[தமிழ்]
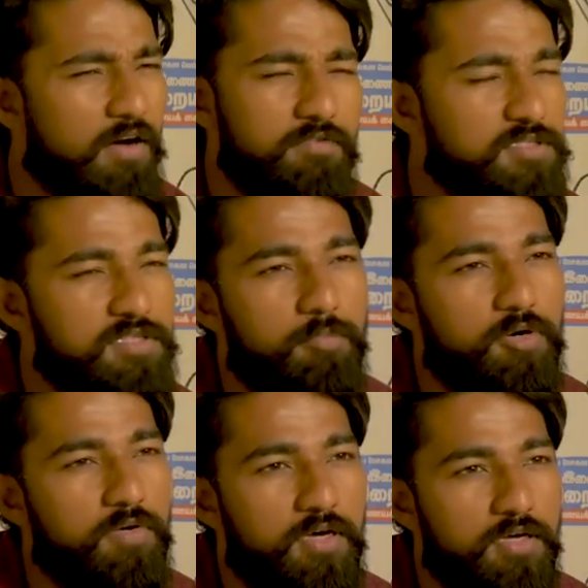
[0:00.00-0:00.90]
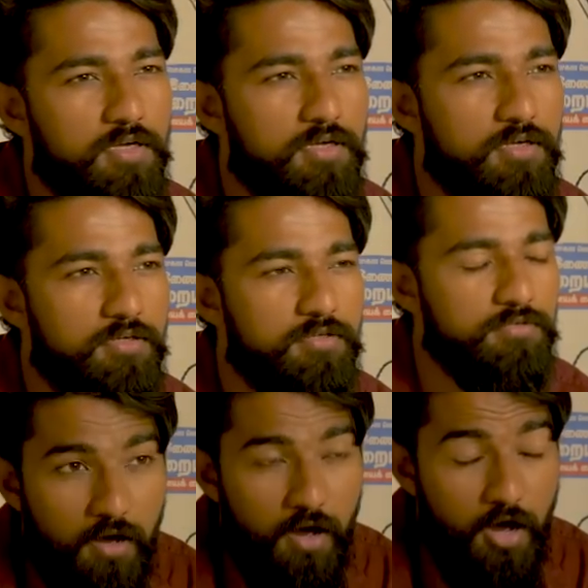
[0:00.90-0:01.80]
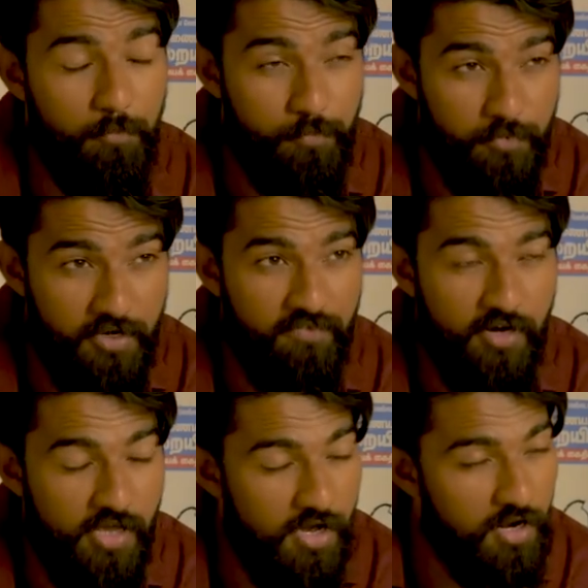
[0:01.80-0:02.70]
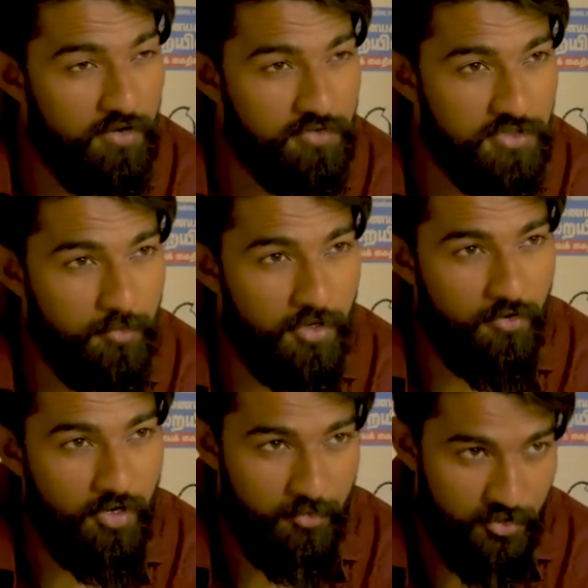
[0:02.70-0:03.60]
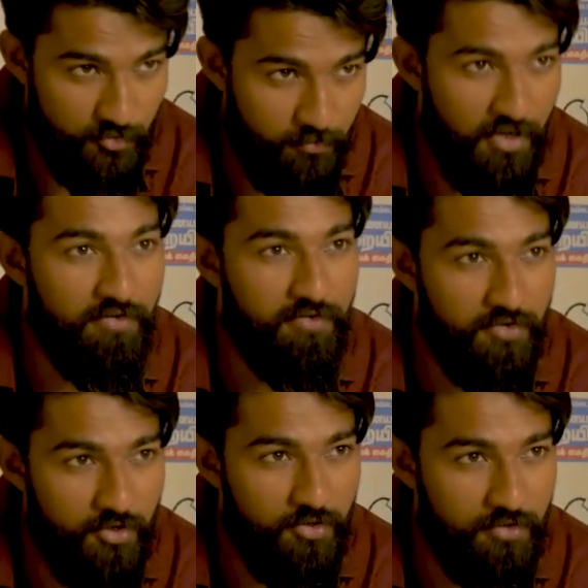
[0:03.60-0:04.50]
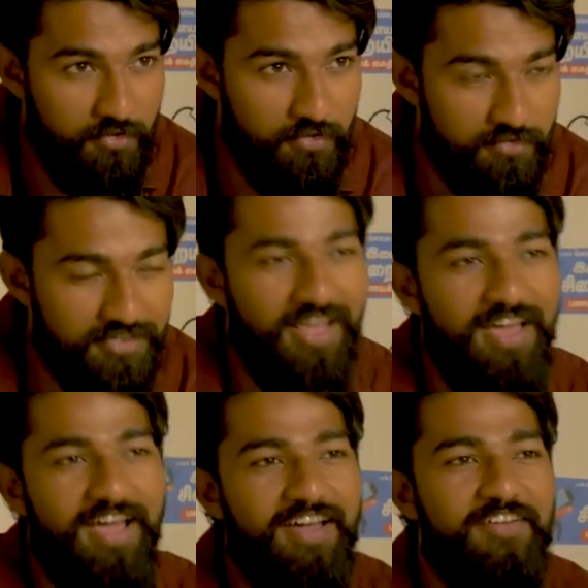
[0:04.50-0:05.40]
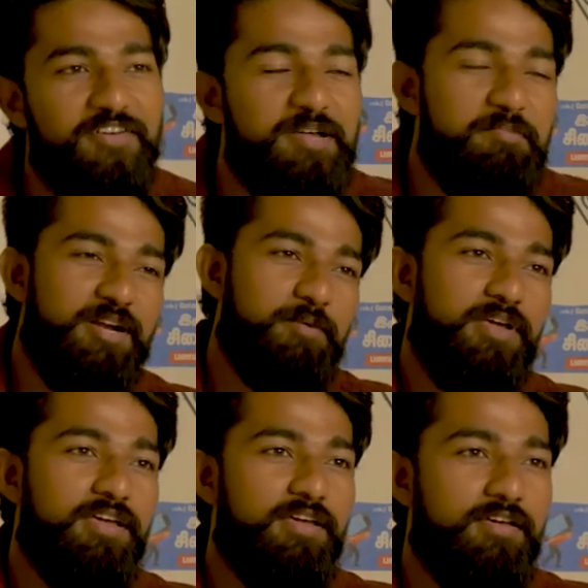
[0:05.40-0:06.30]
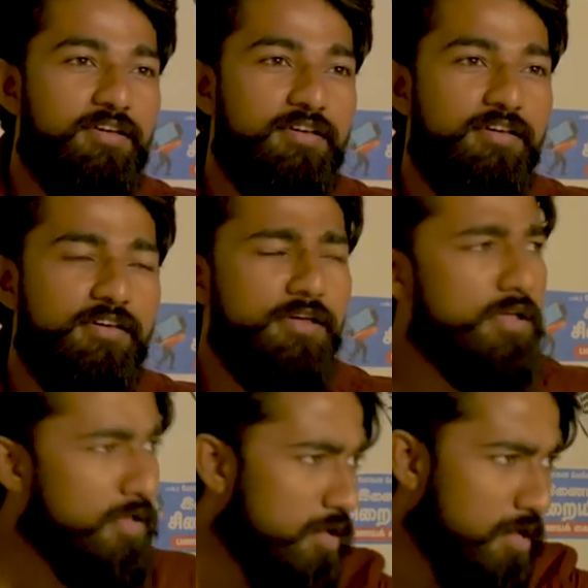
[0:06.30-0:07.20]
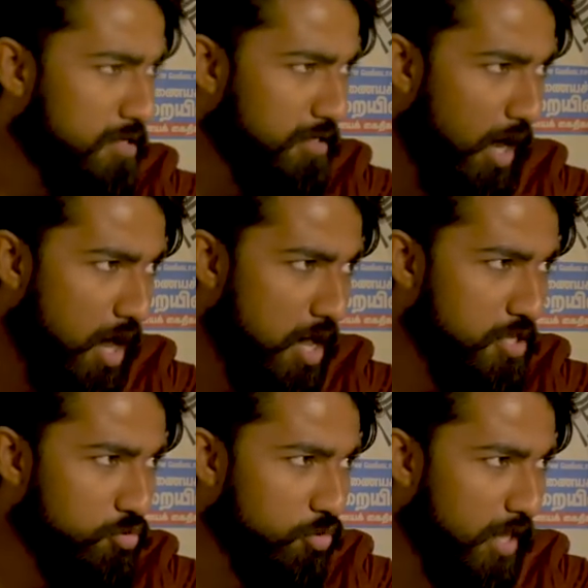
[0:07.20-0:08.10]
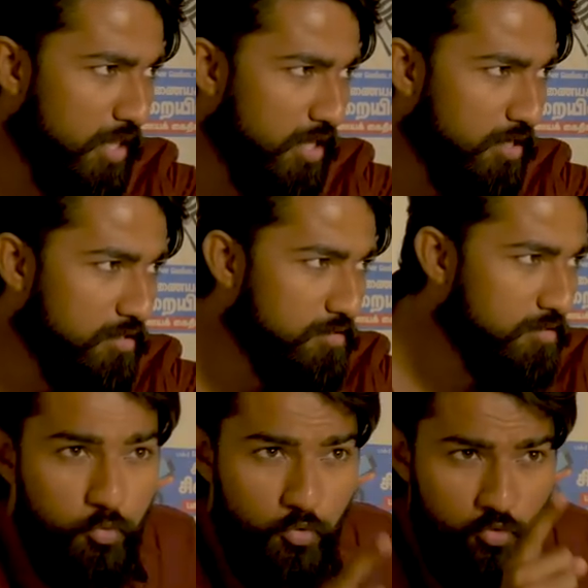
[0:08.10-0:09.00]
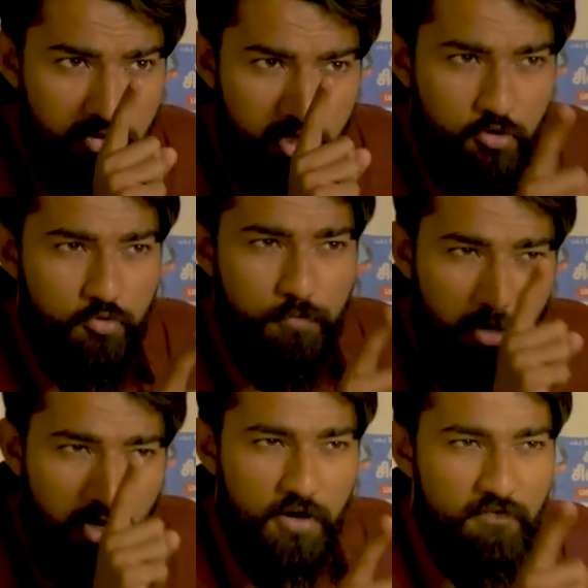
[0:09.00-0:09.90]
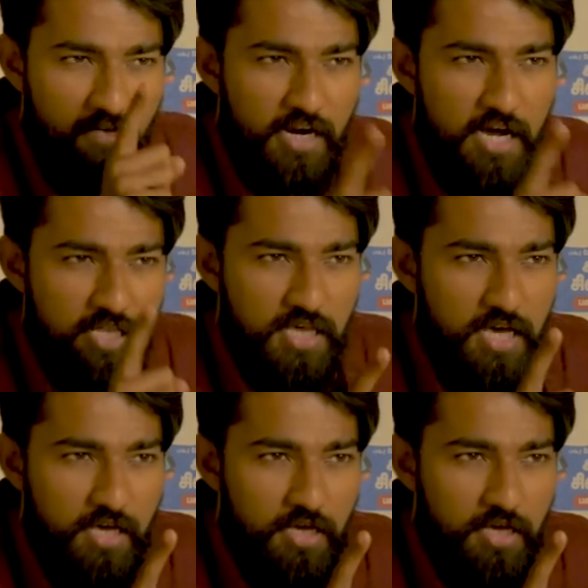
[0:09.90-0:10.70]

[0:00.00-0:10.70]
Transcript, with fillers: அவஸ்தப்படுவாங்க அப்படி வழியால் அவஸ்தைப்படுறவங்க நம்மனா சும்மாவா விடுறோம் விட மாட்டோமே யாரையும் தொடாத பூஜை ரூம் பக்கம் வராத